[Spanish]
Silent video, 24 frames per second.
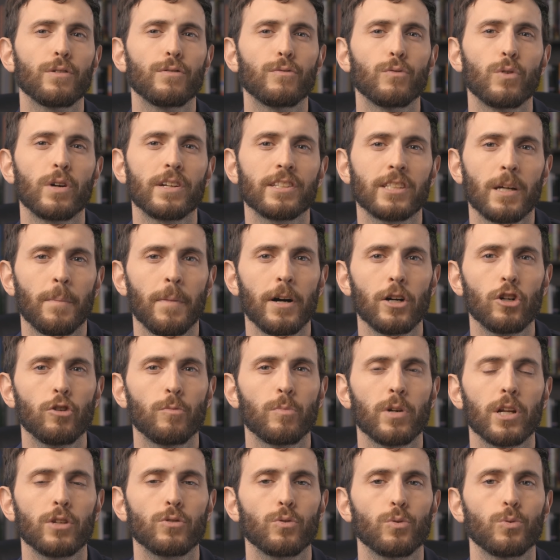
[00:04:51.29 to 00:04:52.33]
de fuerza más
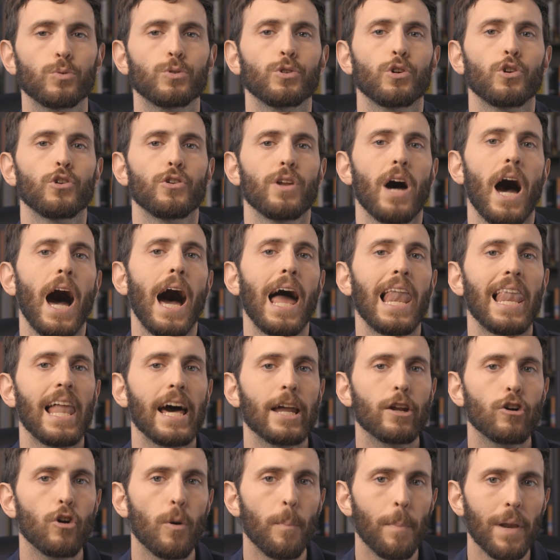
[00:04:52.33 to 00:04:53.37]
como una solución a
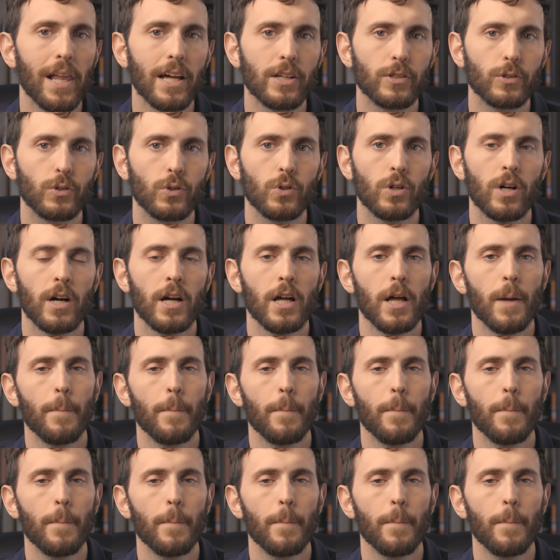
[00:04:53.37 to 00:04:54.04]
largo plazo,